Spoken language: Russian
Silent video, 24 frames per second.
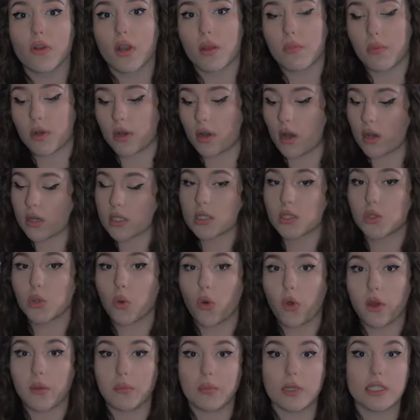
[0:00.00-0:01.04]
время как
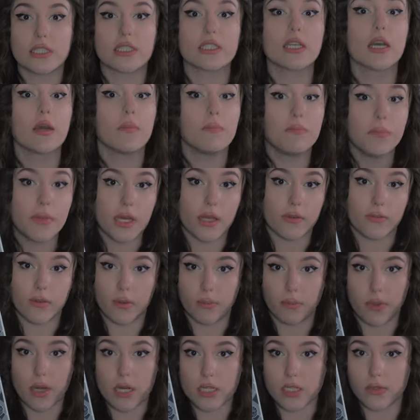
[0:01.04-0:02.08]
стоимость первой
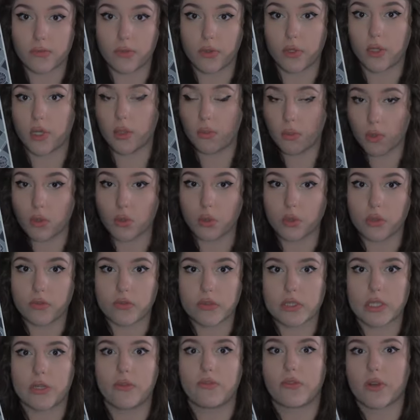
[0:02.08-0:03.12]
базовой комиконовской